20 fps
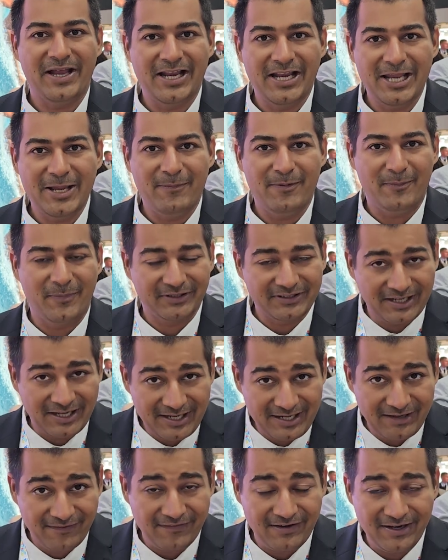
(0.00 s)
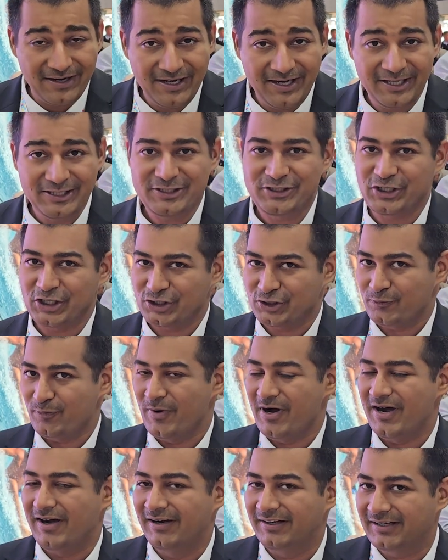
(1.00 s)
पहले भी बताया हुआ है
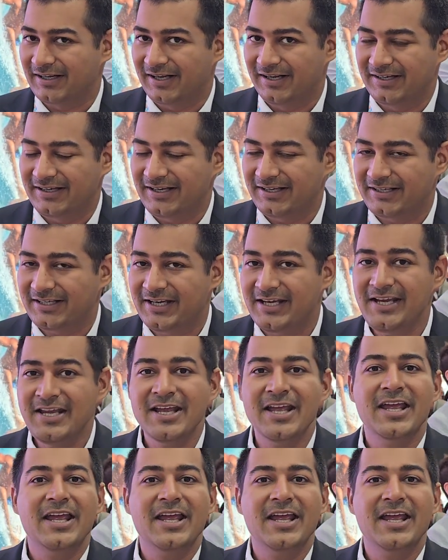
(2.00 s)
चश्मा हटाने की